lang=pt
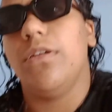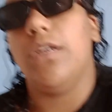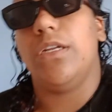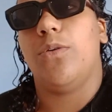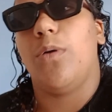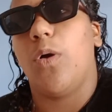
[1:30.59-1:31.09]

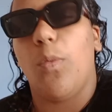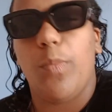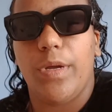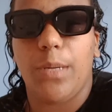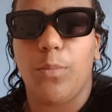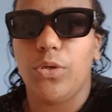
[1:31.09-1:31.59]
Eu não
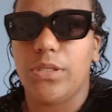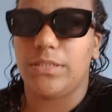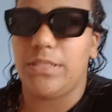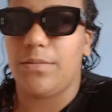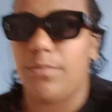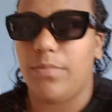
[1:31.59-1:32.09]
acompanhei muito
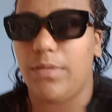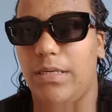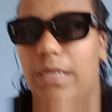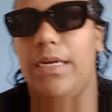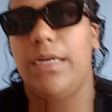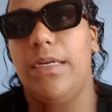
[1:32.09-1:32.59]
essa
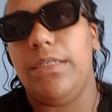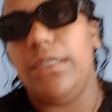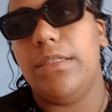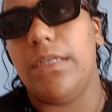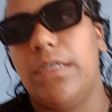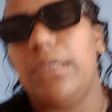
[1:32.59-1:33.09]
a é,
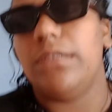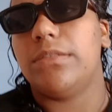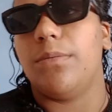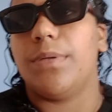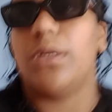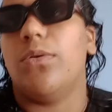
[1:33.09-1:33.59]
Anitta aqui em
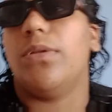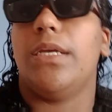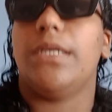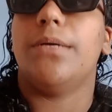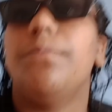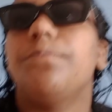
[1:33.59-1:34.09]
São Pedro
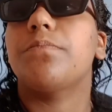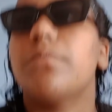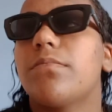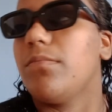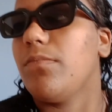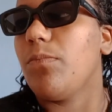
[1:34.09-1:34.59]
Aldeia.
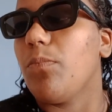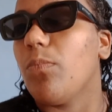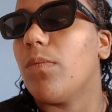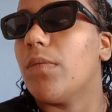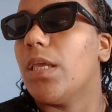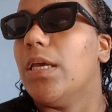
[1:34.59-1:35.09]

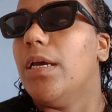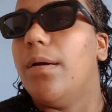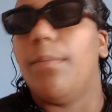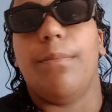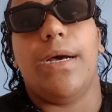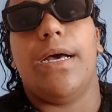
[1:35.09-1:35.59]

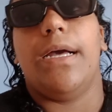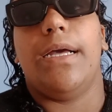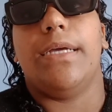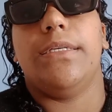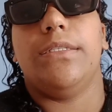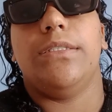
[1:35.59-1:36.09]

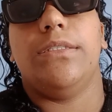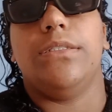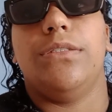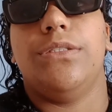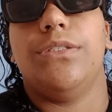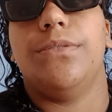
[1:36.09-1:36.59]

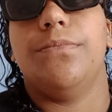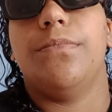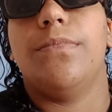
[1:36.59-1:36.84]
Mas